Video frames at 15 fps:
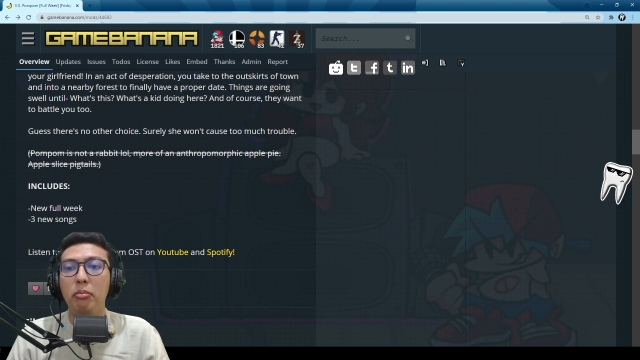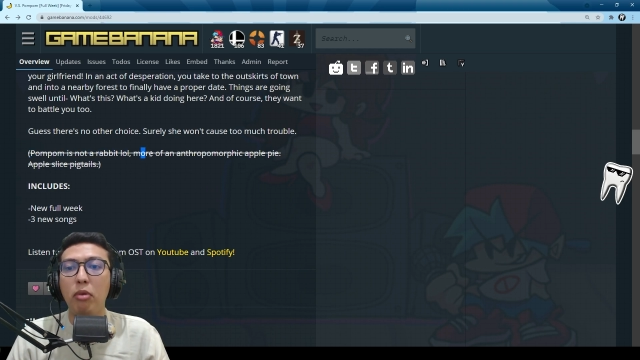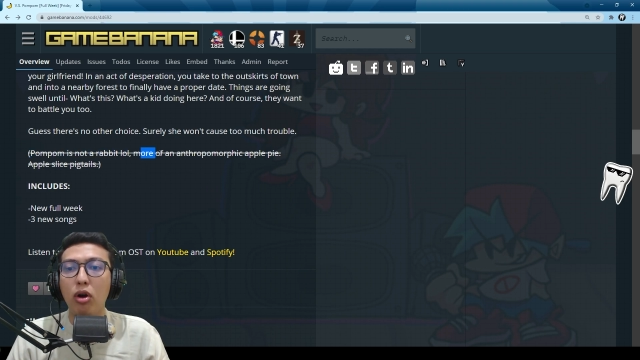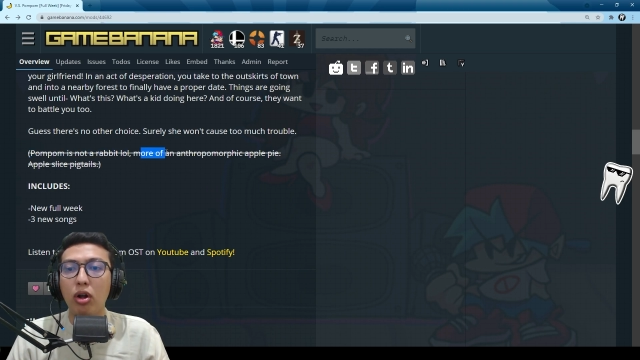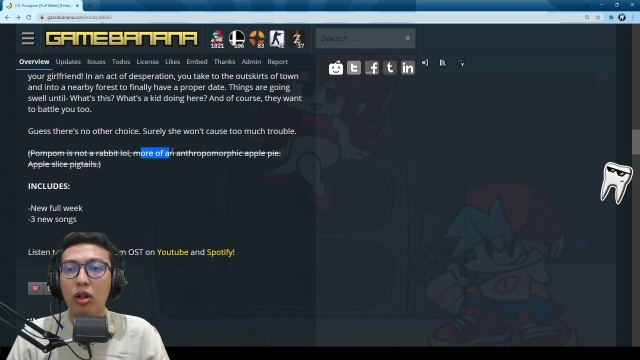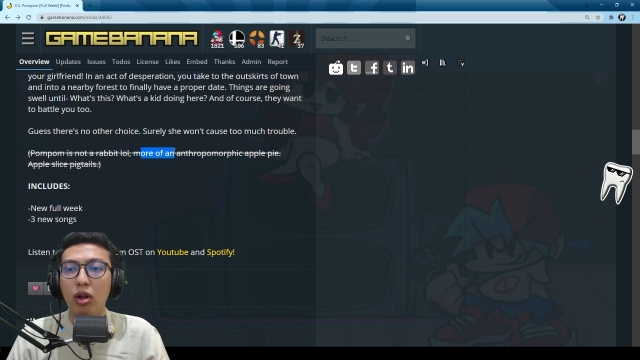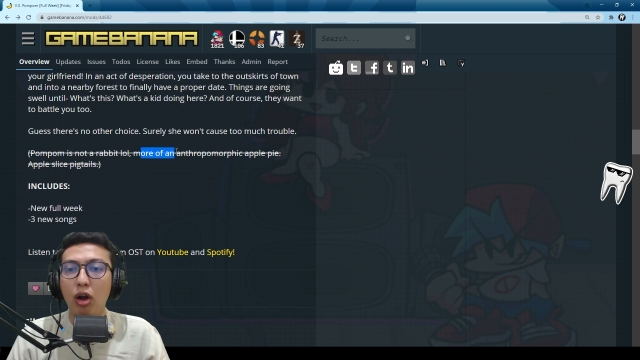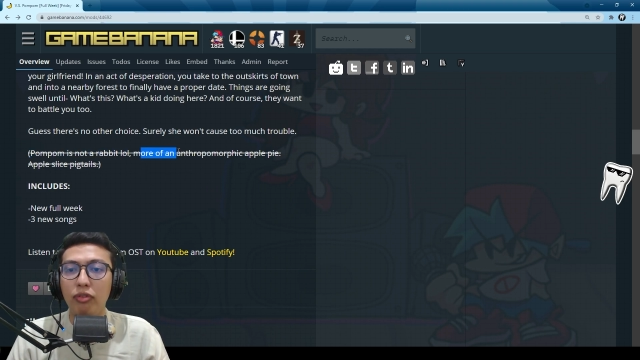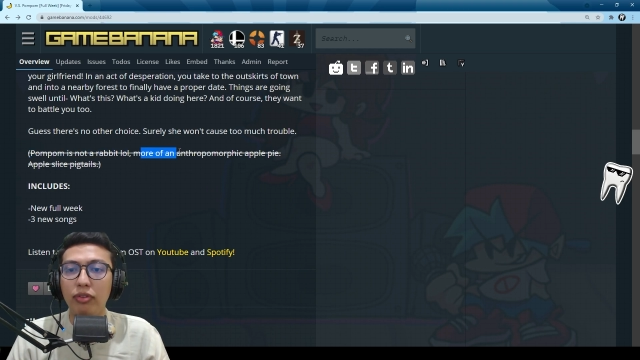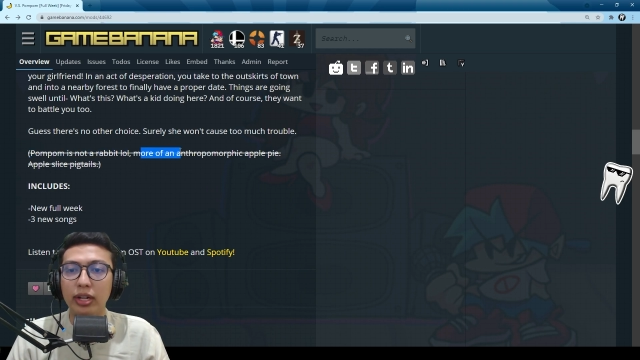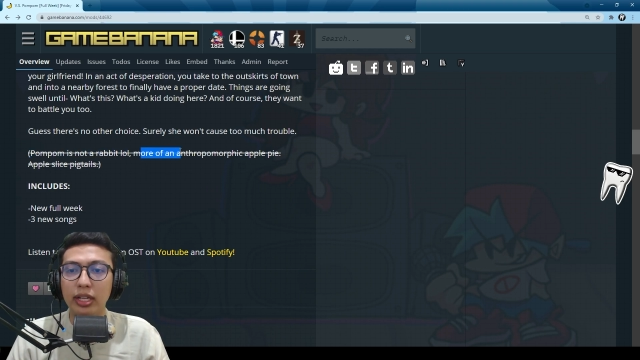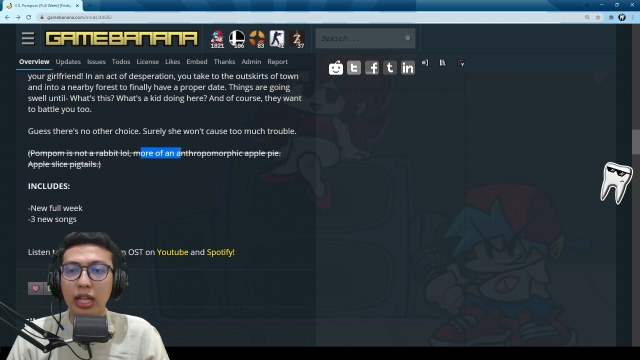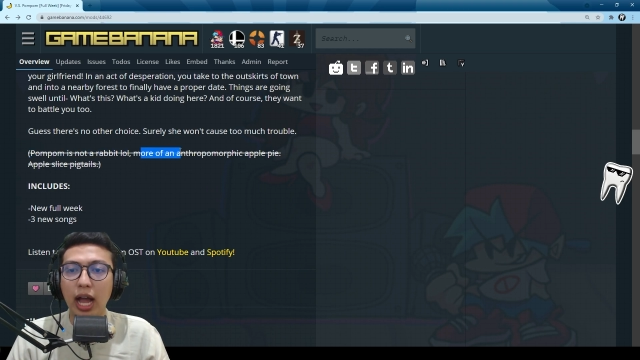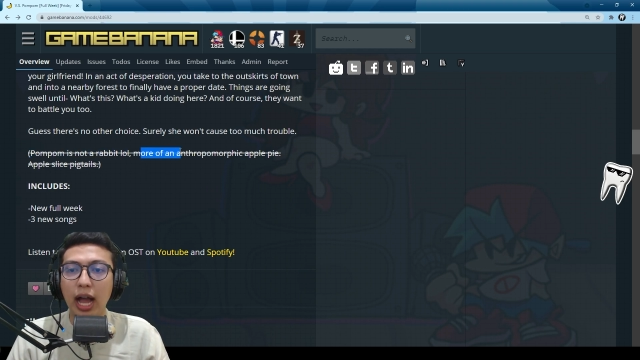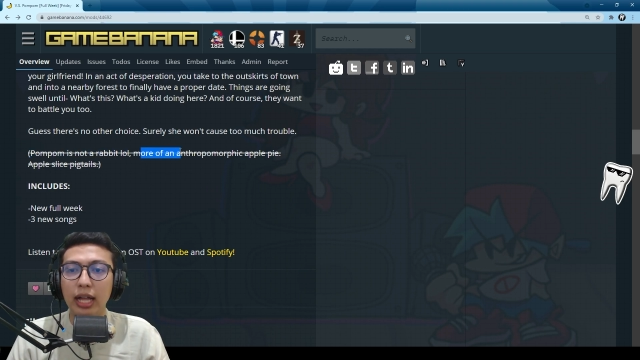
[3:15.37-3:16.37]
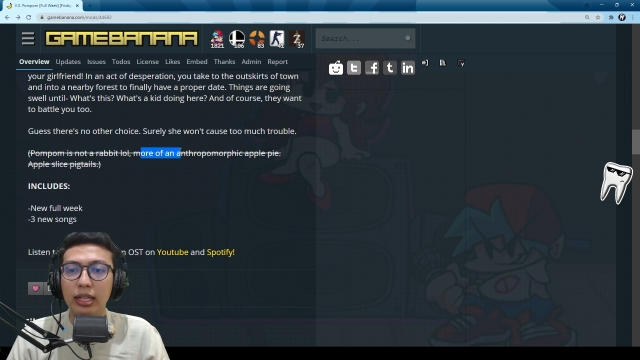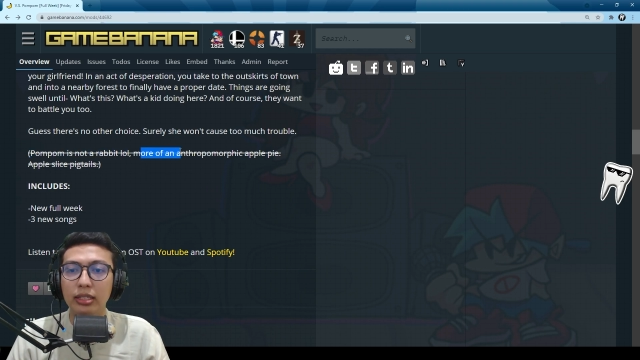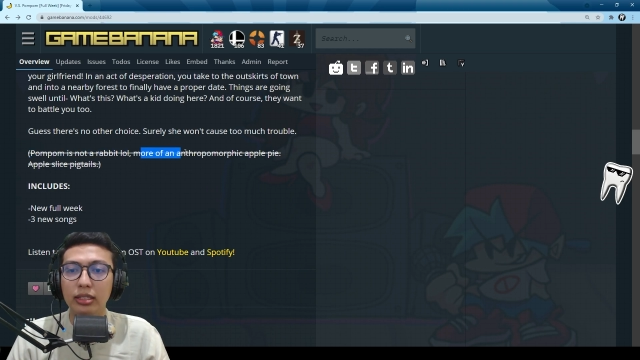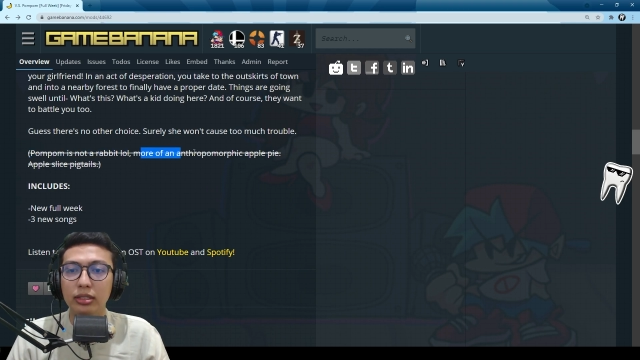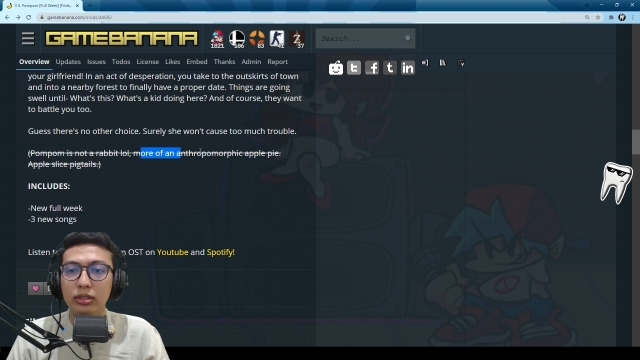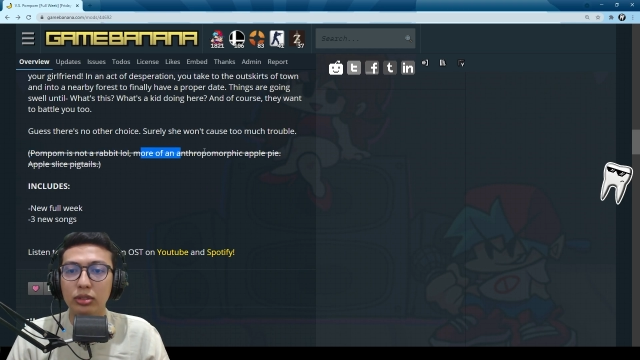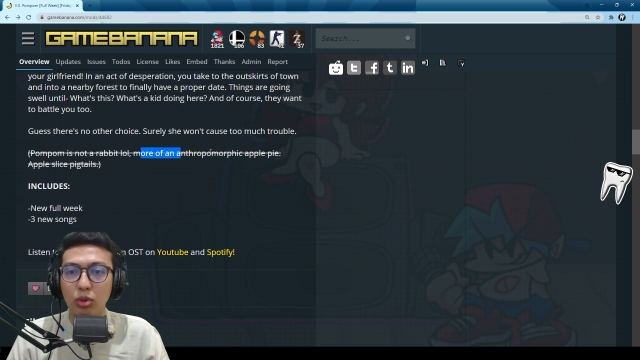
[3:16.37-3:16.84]
more of an
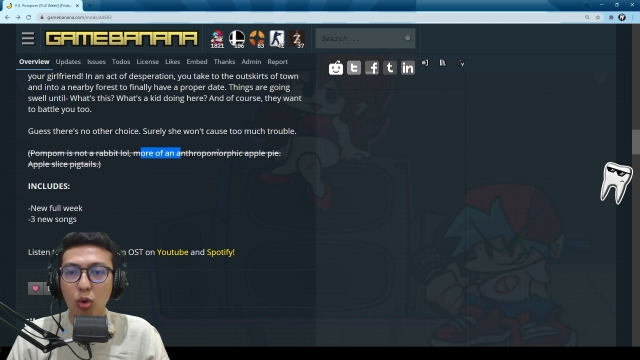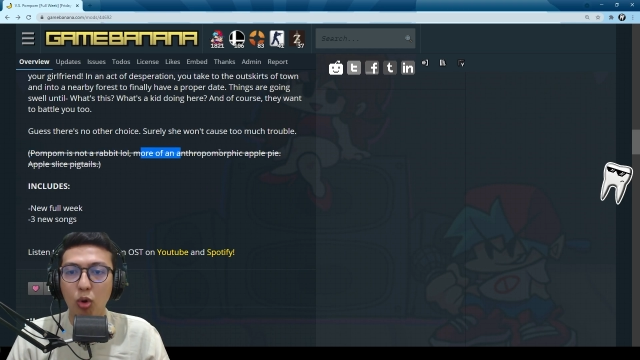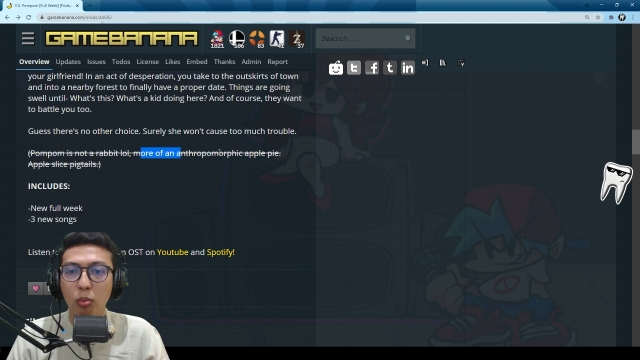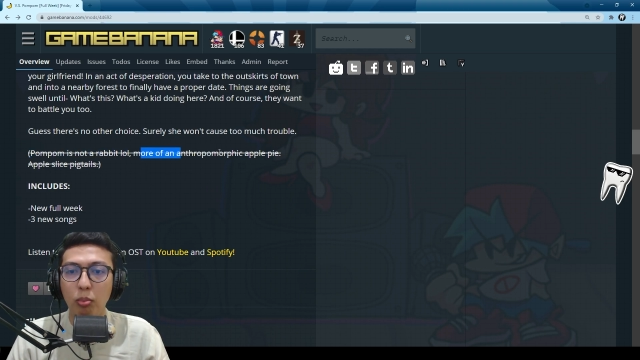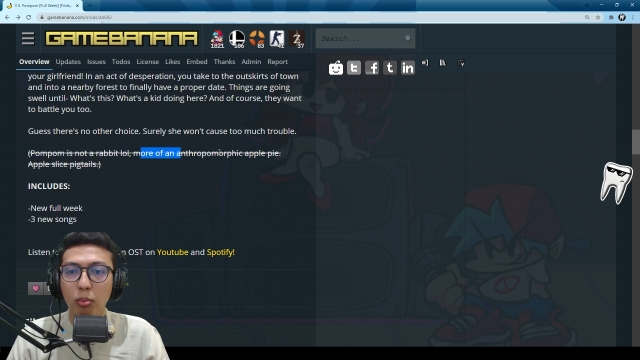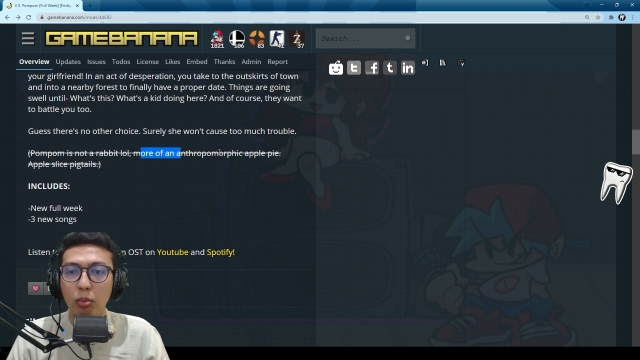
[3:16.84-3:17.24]
anthrop